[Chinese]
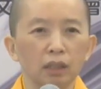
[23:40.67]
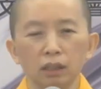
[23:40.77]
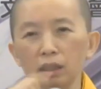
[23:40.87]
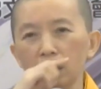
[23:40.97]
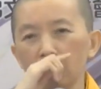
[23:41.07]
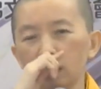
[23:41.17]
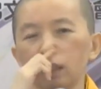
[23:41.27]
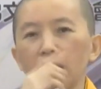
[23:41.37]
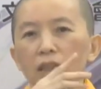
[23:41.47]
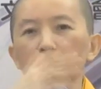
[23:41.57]
可是你要
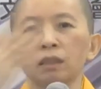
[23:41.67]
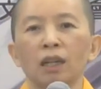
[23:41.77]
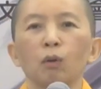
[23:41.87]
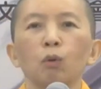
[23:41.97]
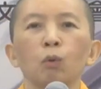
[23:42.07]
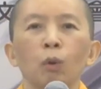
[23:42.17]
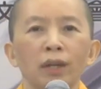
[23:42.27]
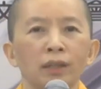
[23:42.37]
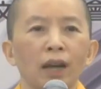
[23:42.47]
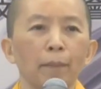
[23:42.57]
想，你是在户
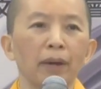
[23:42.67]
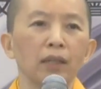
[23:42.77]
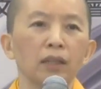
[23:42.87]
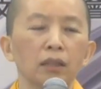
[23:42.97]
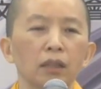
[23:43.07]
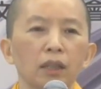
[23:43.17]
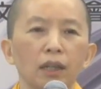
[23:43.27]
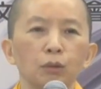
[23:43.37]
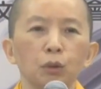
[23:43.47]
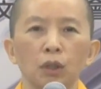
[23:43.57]
外大白天的
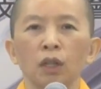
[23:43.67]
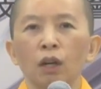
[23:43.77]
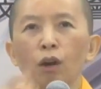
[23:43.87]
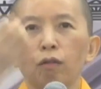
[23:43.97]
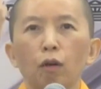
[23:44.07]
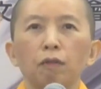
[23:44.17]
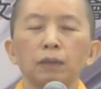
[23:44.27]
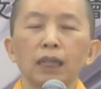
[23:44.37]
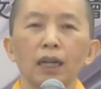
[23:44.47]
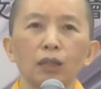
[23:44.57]
感觉。佛
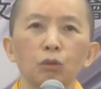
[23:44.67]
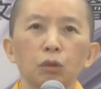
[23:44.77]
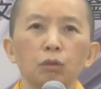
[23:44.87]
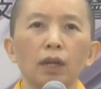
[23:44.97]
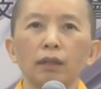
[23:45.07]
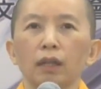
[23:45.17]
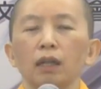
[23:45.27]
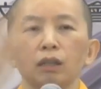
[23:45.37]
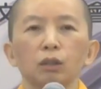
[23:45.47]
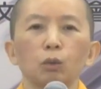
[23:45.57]
菩萨一出来，
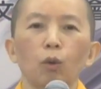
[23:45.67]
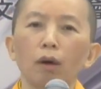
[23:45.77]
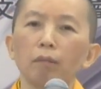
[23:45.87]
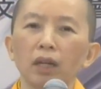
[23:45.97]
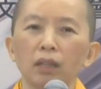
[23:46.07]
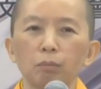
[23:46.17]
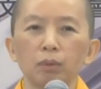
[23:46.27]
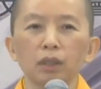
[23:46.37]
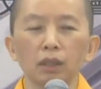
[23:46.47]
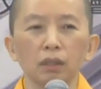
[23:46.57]
当然是光明的，
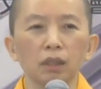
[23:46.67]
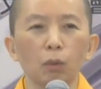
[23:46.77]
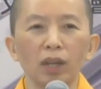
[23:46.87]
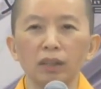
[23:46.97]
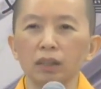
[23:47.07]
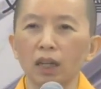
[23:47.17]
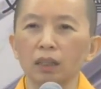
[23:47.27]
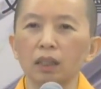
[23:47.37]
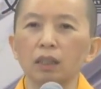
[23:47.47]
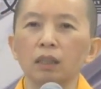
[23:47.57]
不可能是晚
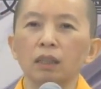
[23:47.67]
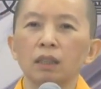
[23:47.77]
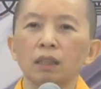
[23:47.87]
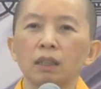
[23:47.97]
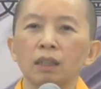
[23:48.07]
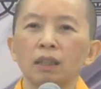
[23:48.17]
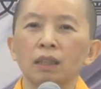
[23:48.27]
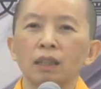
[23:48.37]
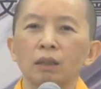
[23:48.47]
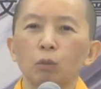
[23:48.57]
上的
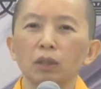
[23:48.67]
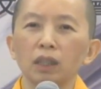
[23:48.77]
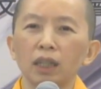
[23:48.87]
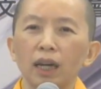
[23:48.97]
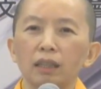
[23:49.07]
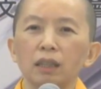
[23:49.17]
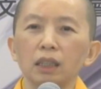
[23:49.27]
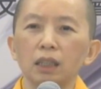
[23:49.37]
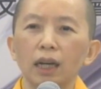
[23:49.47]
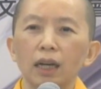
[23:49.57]
昏天暗
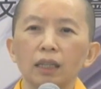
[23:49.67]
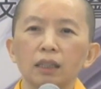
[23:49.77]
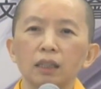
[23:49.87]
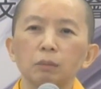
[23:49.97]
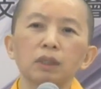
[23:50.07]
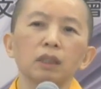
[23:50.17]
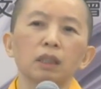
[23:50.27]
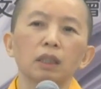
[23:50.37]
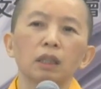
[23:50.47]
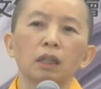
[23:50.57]
地的啊，是不
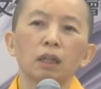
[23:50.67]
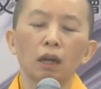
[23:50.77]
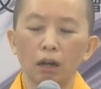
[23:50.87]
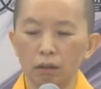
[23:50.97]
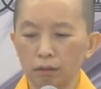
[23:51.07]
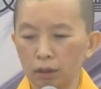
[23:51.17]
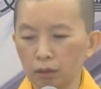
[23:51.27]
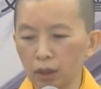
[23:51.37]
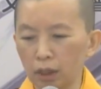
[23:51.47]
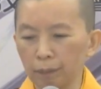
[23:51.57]
是？
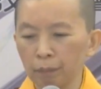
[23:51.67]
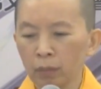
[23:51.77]
好，OK。